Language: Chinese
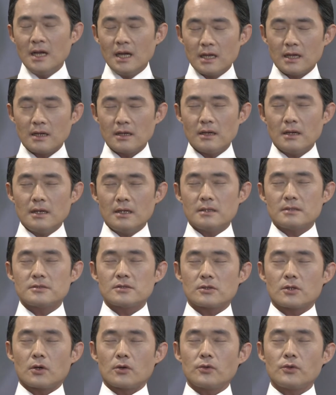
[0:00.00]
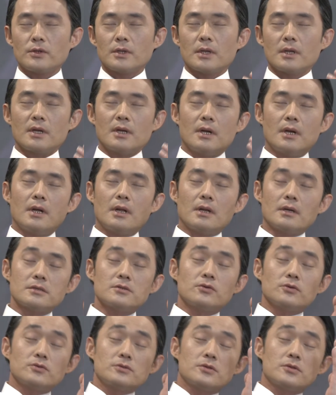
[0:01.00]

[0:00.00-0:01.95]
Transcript: 然后就头晕然后就